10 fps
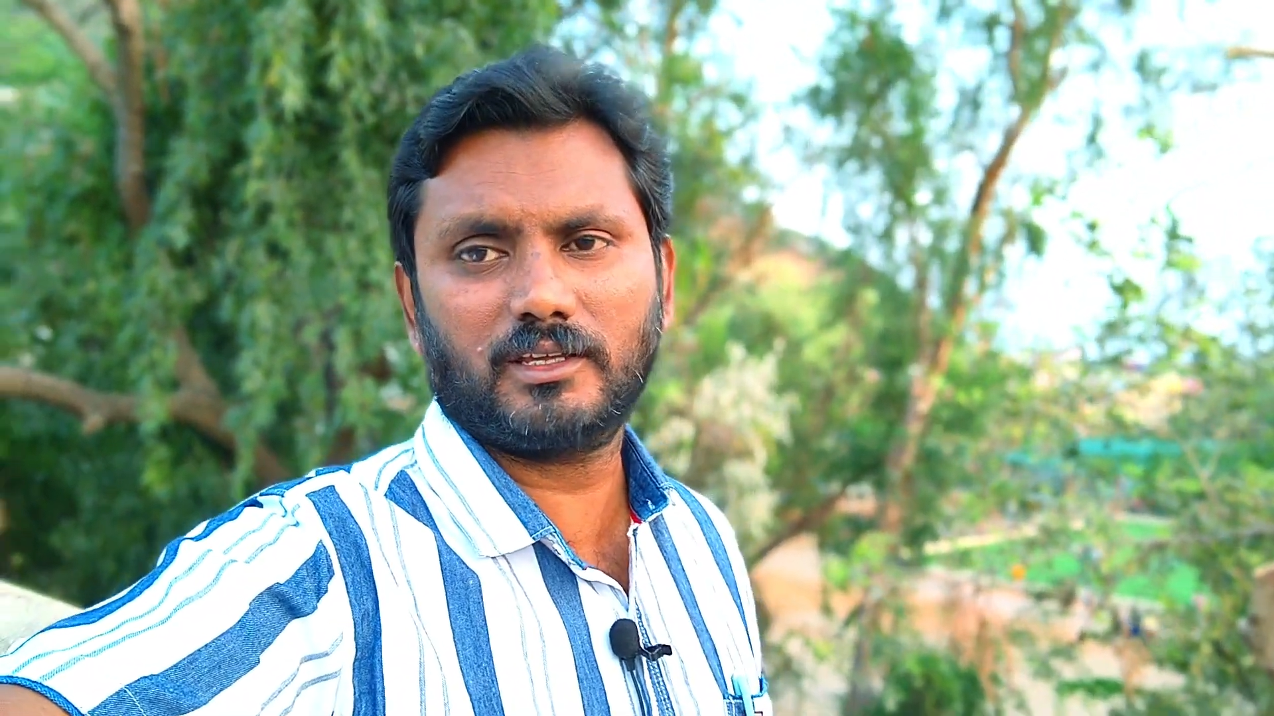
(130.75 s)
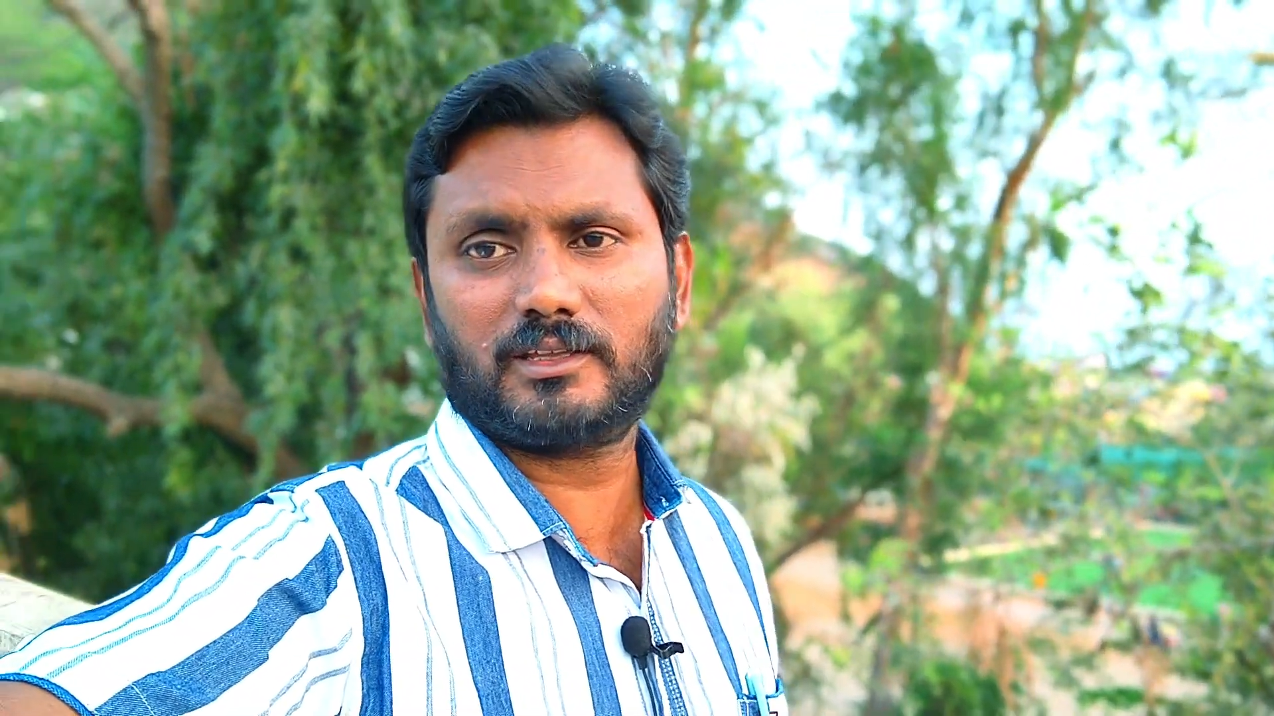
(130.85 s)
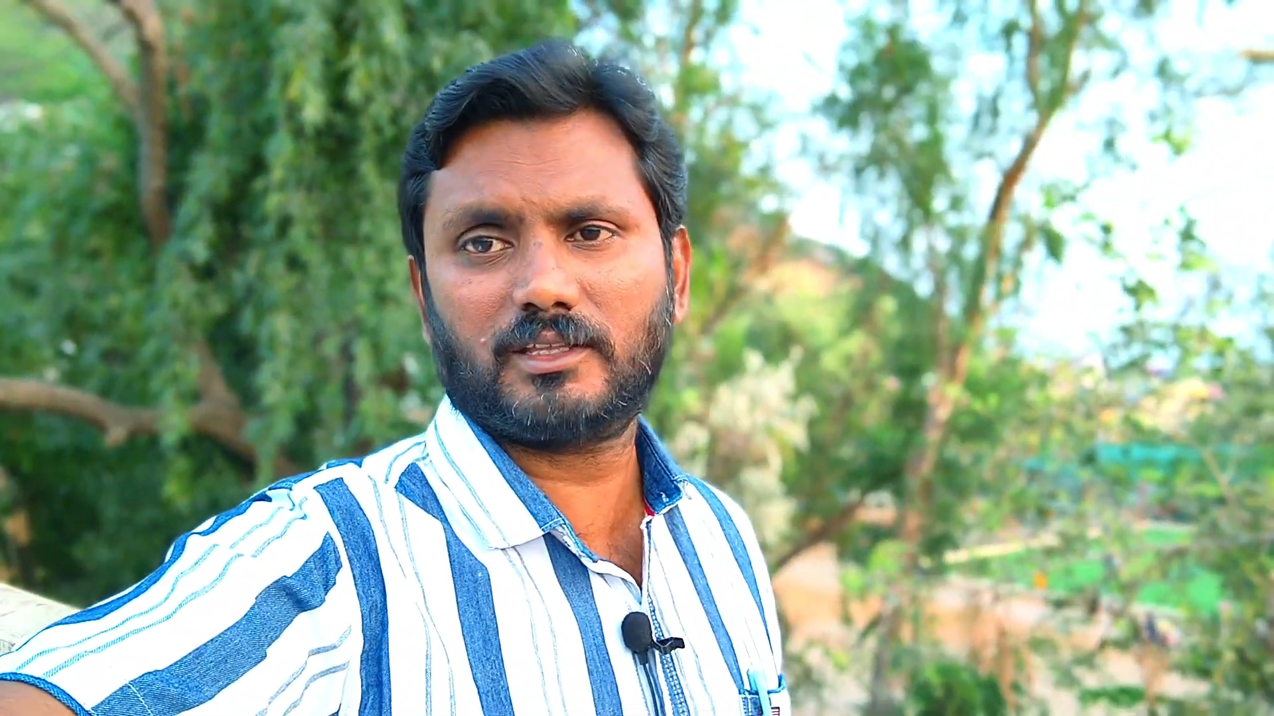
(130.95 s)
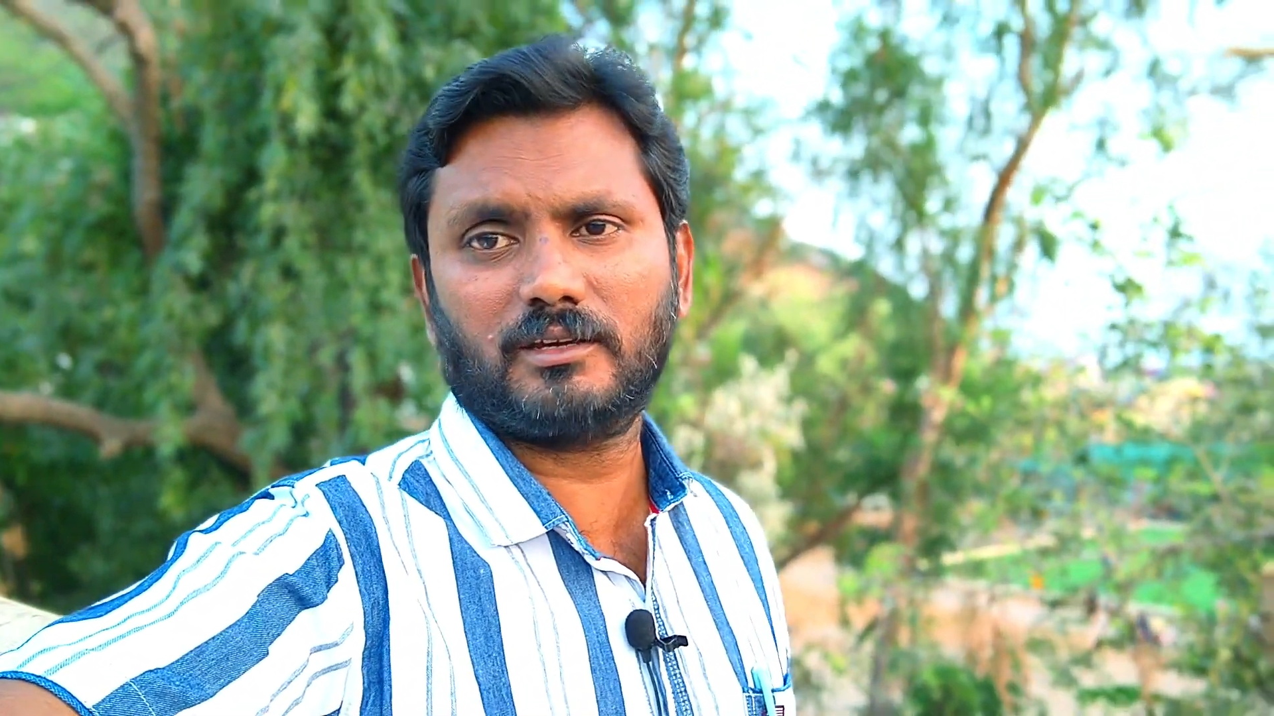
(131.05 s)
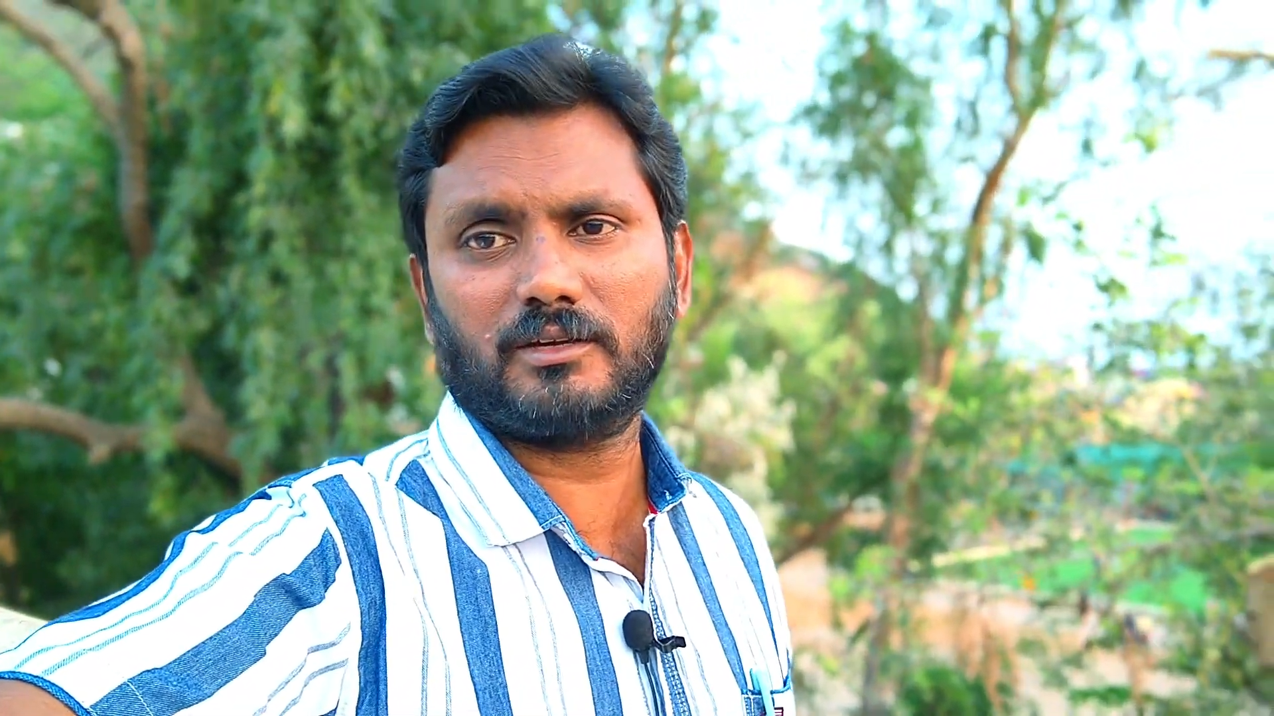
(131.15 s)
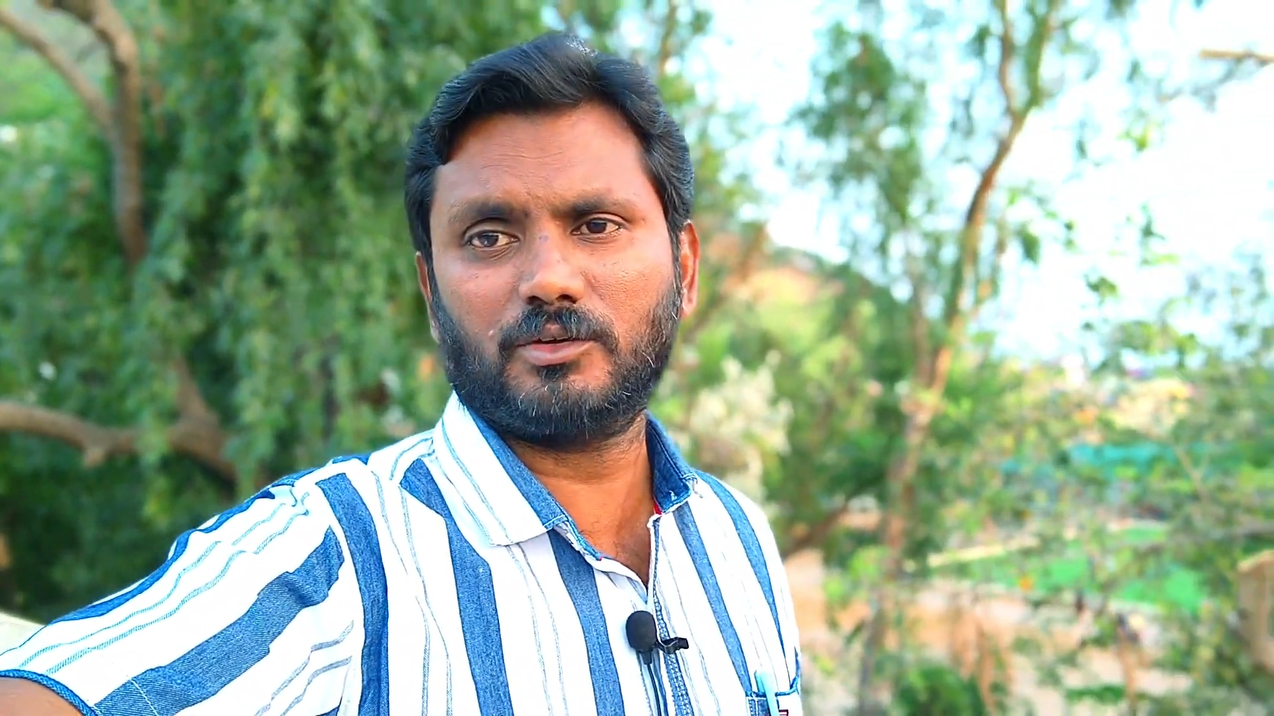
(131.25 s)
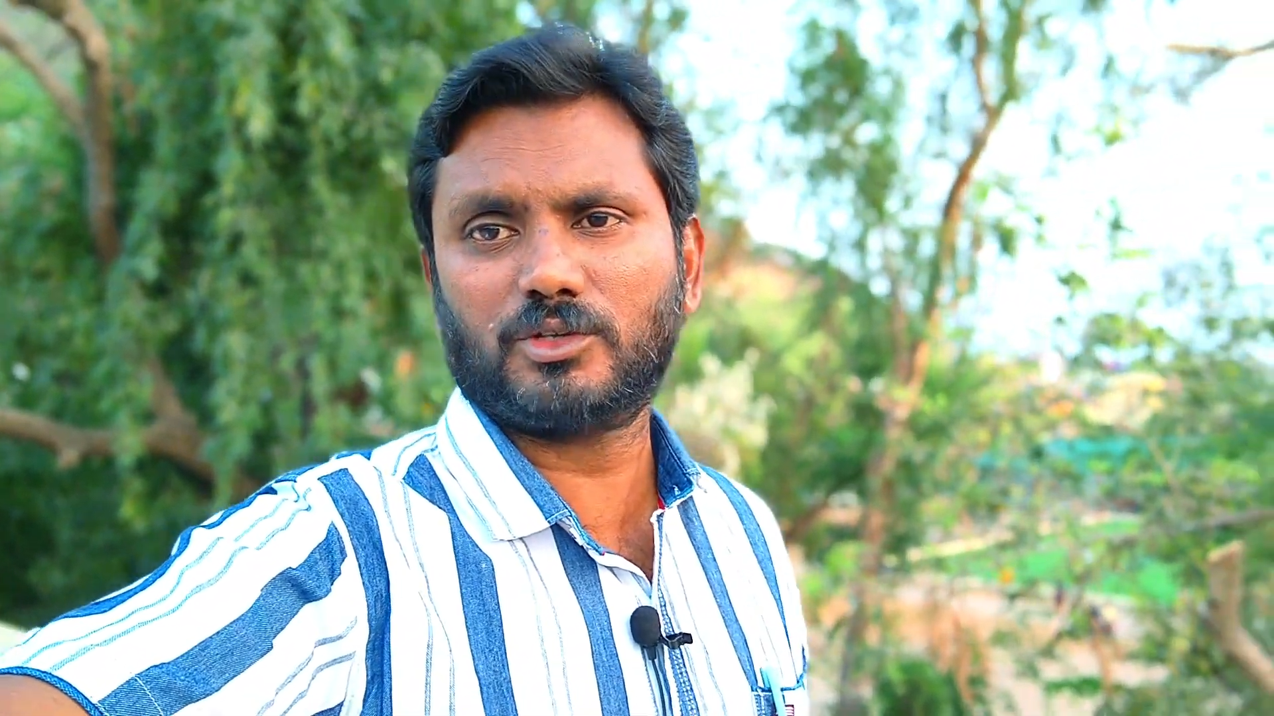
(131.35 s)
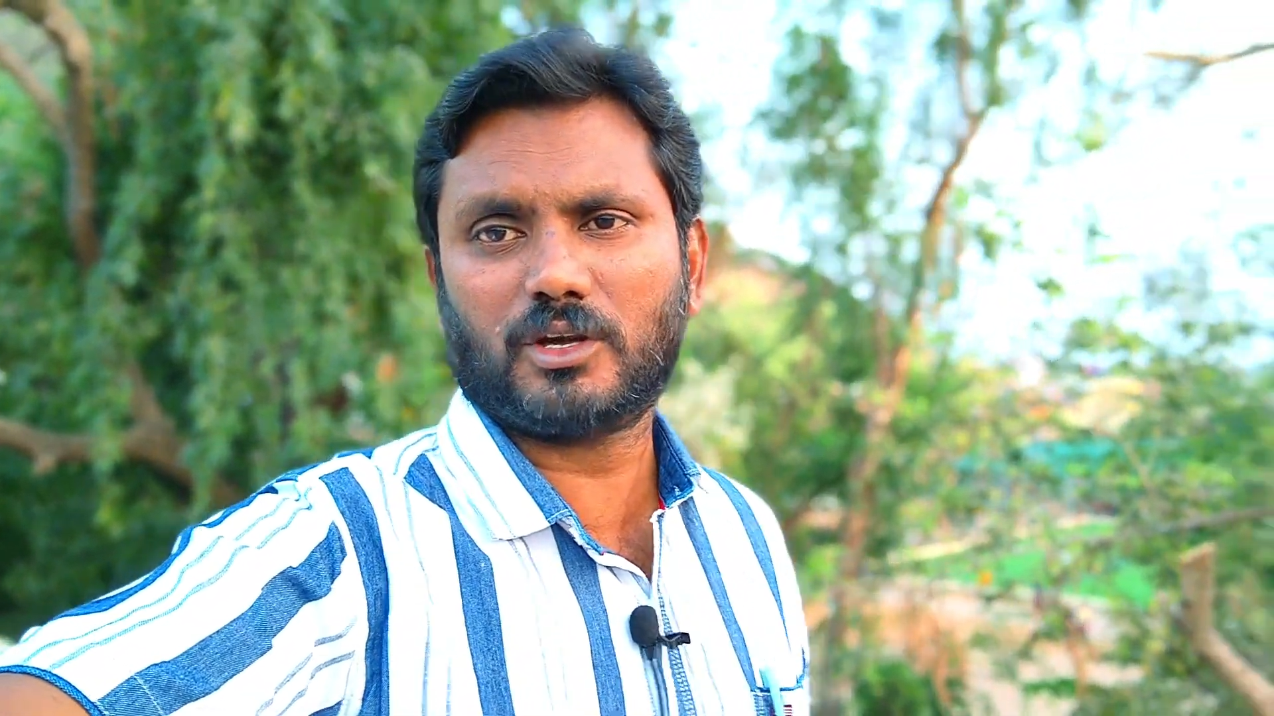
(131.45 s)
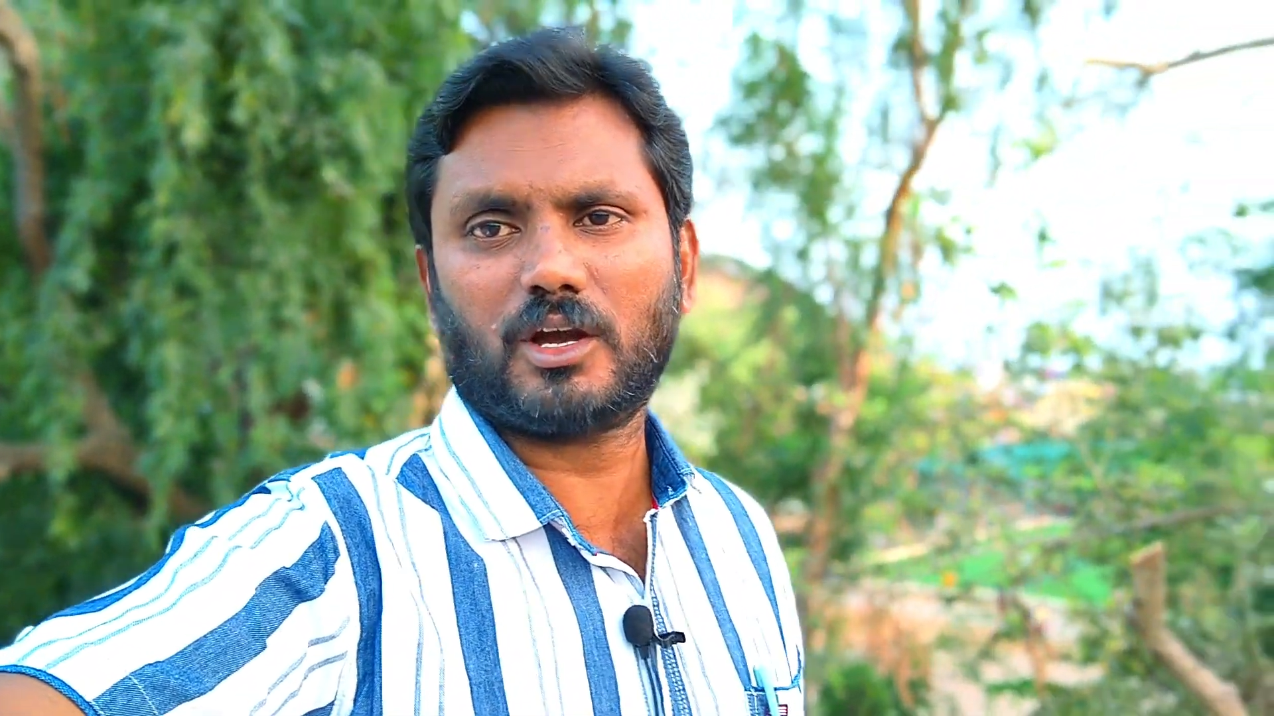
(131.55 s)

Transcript: అయితే యూజ్